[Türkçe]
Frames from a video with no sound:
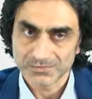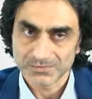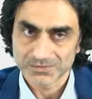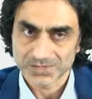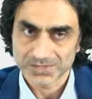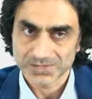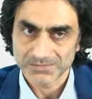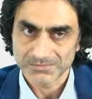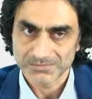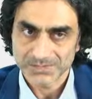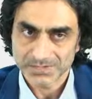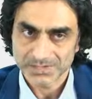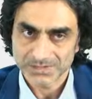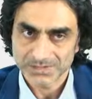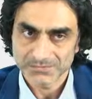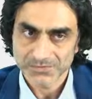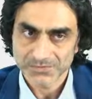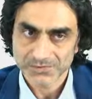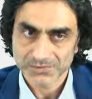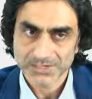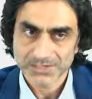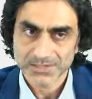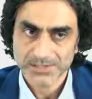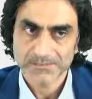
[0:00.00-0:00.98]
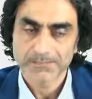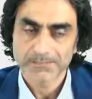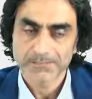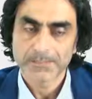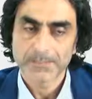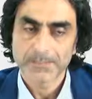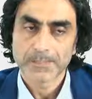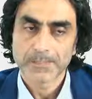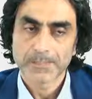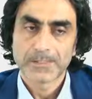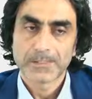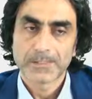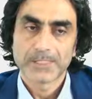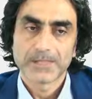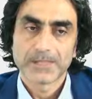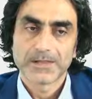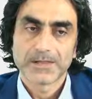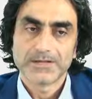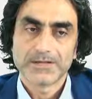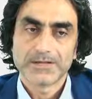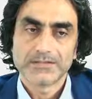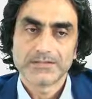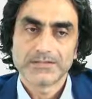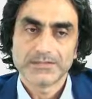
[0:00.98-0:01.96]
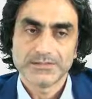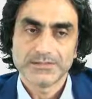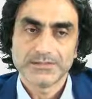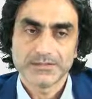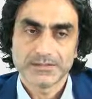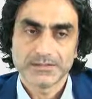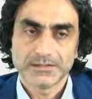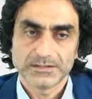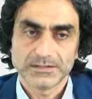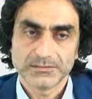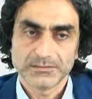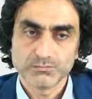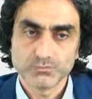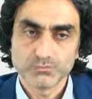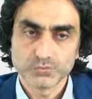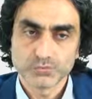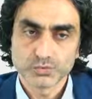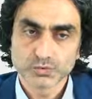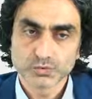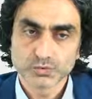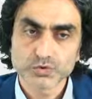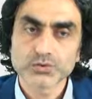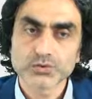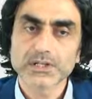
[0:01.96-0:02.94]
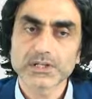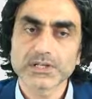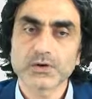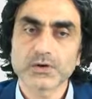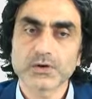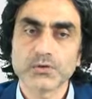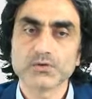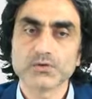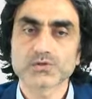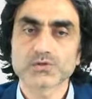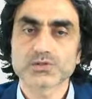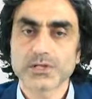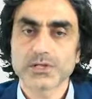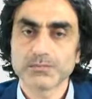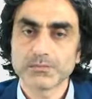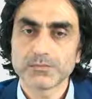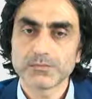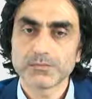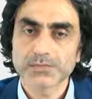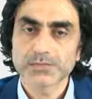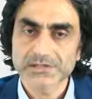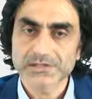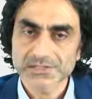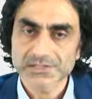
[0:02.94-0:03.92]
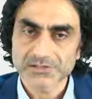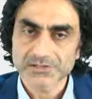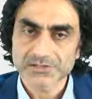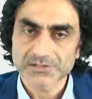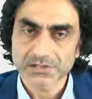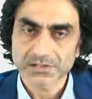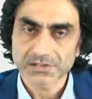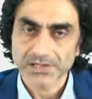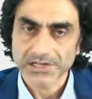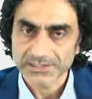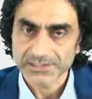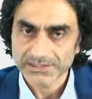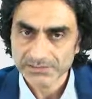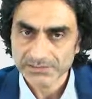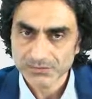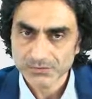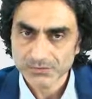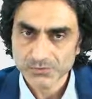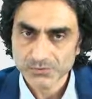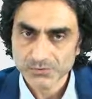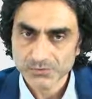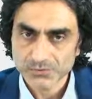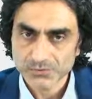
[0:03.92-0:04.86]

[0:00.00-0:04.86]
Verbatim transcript: oluşabilen bir şey. Ee, bunun da oluşabilmesi için katkı